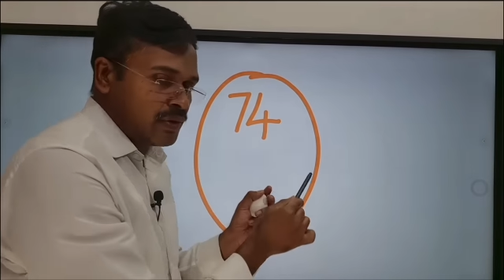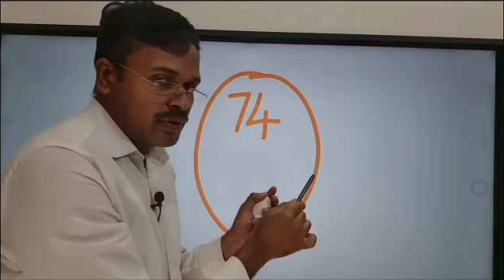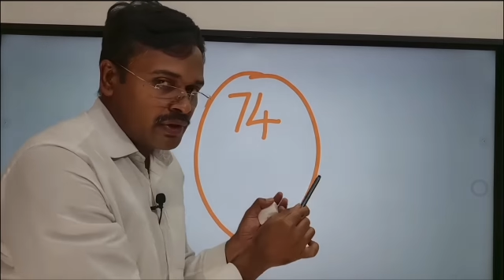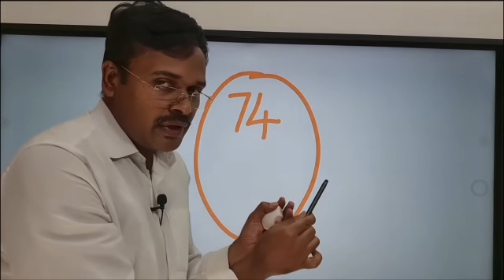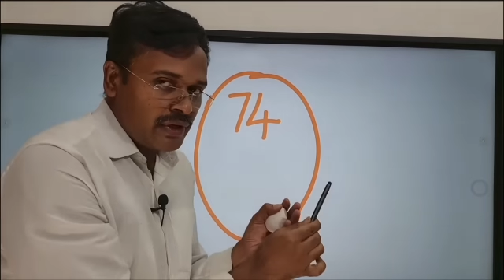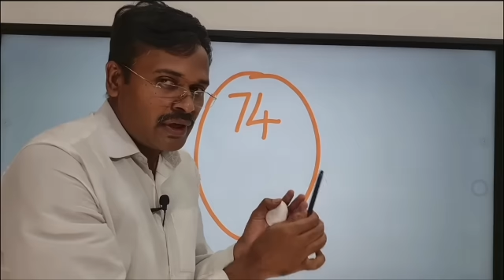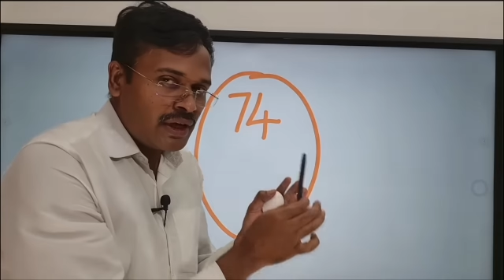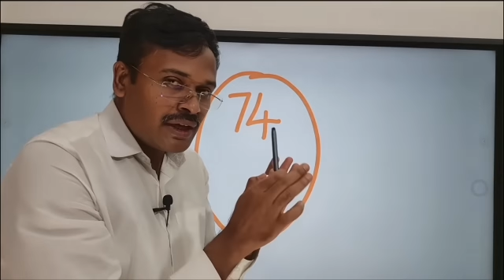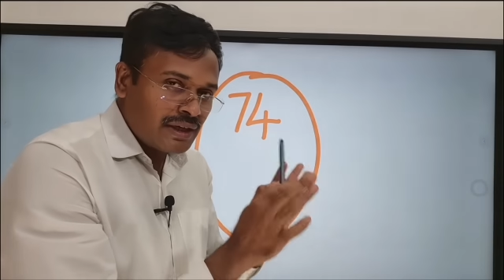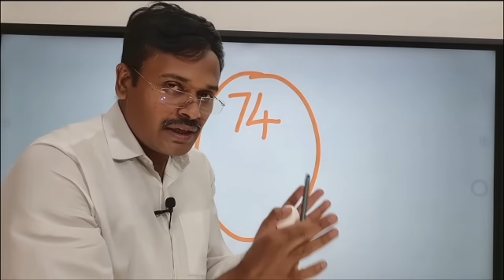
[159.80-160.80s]
எவ்வளவு தெரியுங்களா
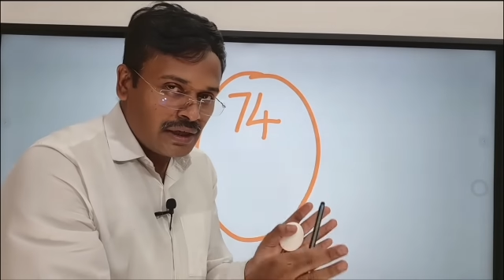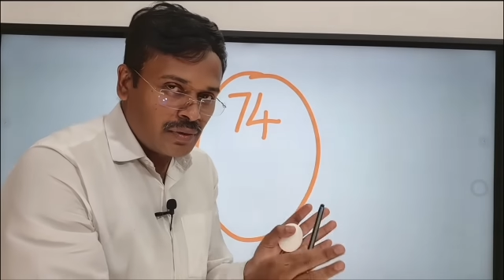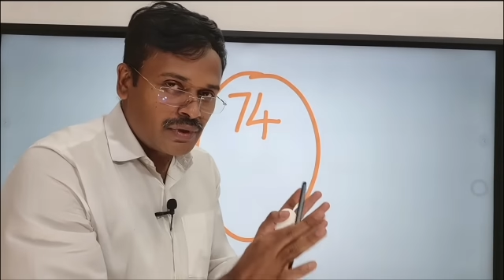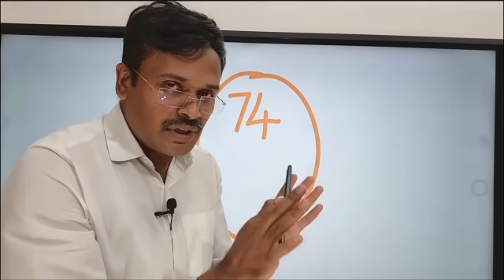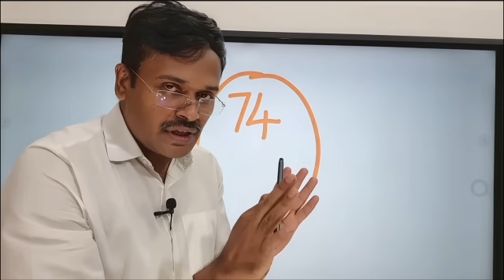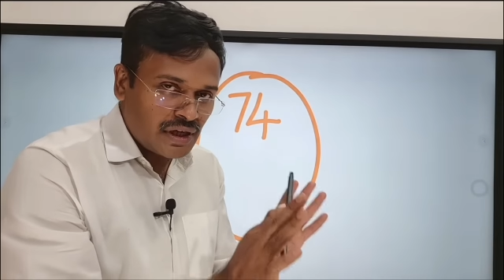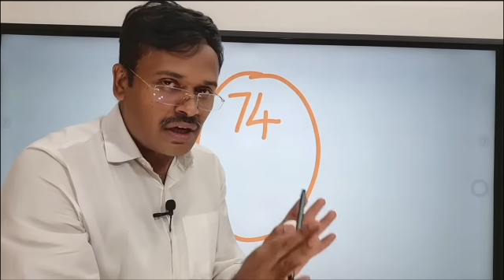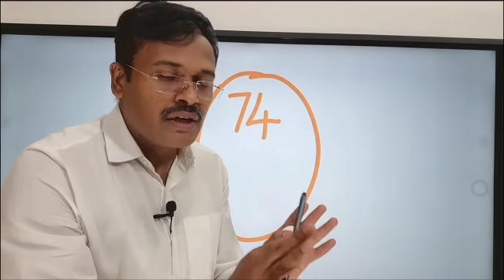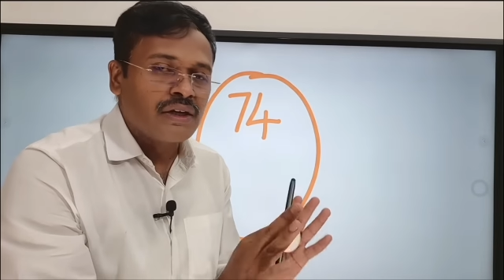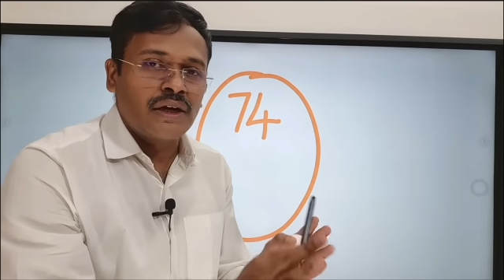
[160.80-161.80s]
எழுவத்தி
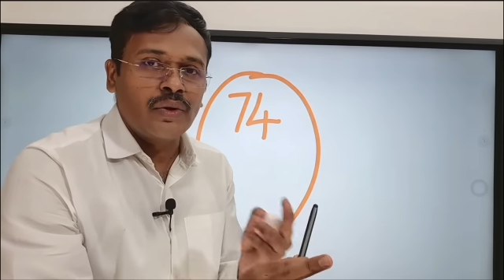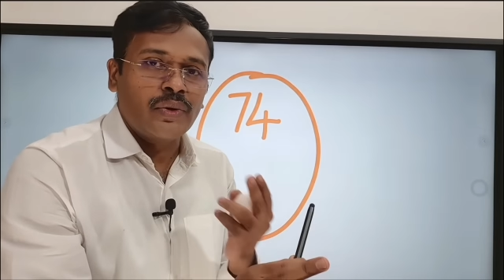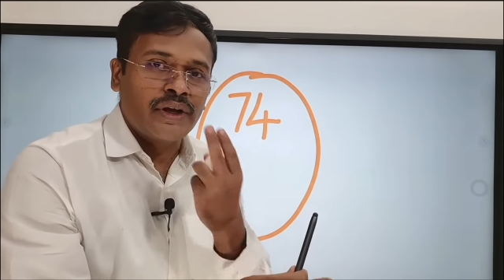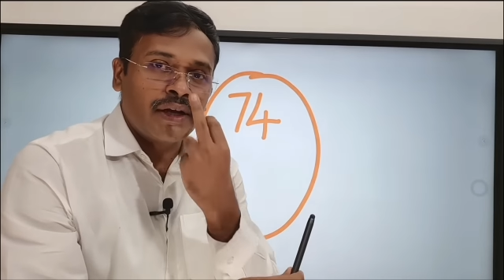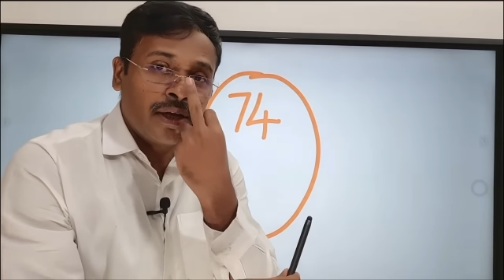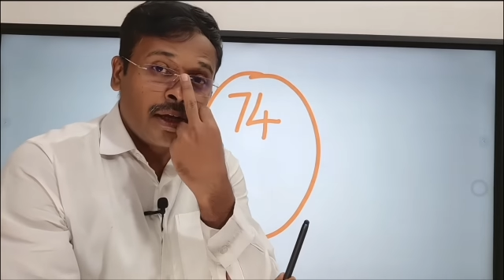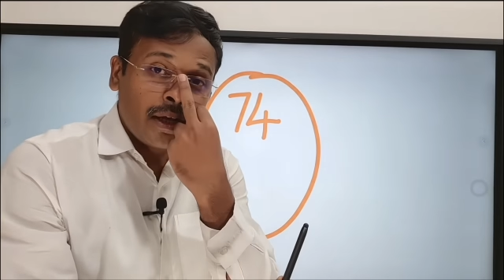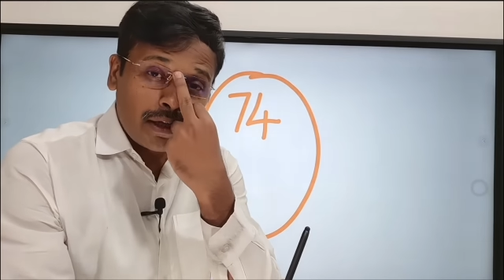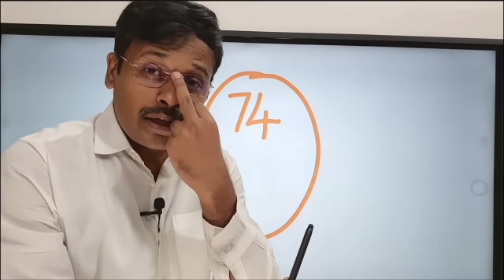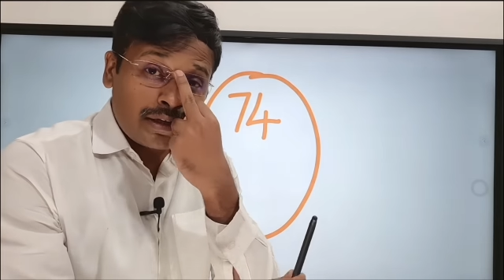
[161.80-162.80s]
நாலு கலோரிகள்
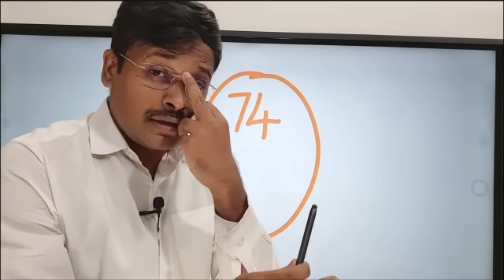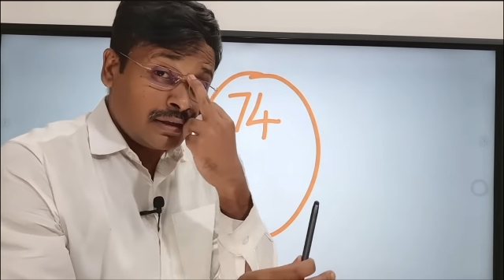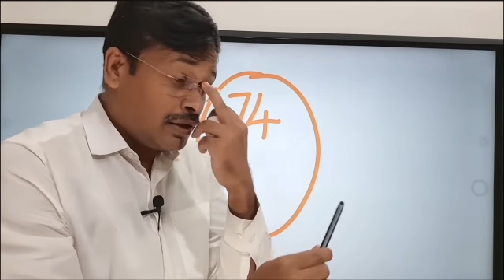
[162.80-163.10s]
அதாவது